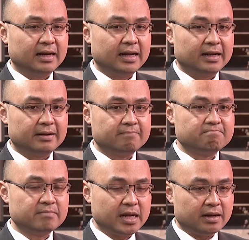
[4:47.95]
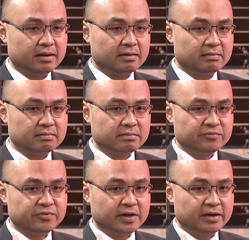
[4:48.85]
là uh,
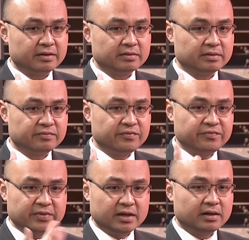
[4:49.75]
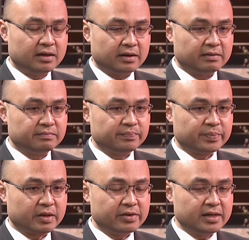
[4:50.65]
uh, uh,
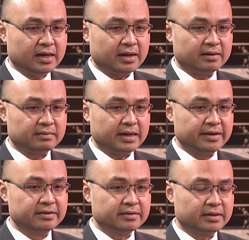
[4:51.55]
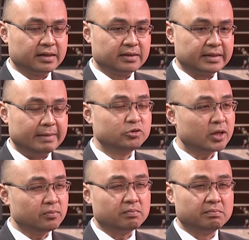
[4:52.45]
coi như là là được uh, kiểm
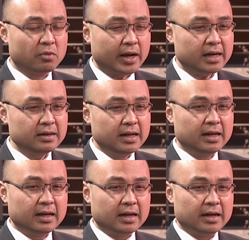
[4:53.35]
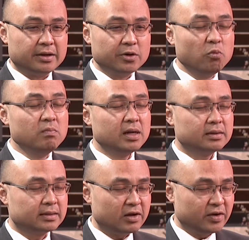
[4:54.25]
soát một cách Ờ, đúng
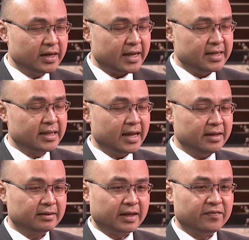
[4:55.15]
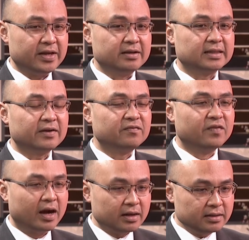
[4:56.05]
mức theo vấn đề y tế uh-huh. tại vì người ta
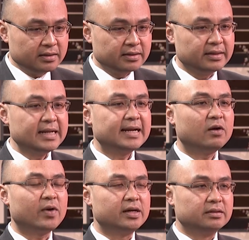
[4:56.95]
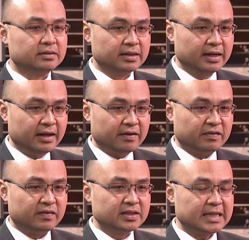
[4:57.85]
vẫn đi ra ngoài đường
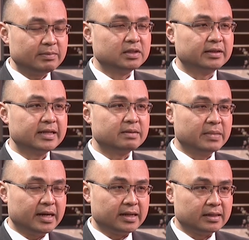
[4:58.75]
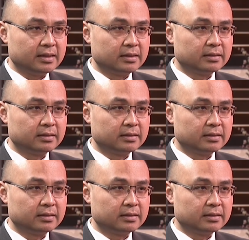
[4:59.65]
và vẫn xem thường cái dịch bệnh này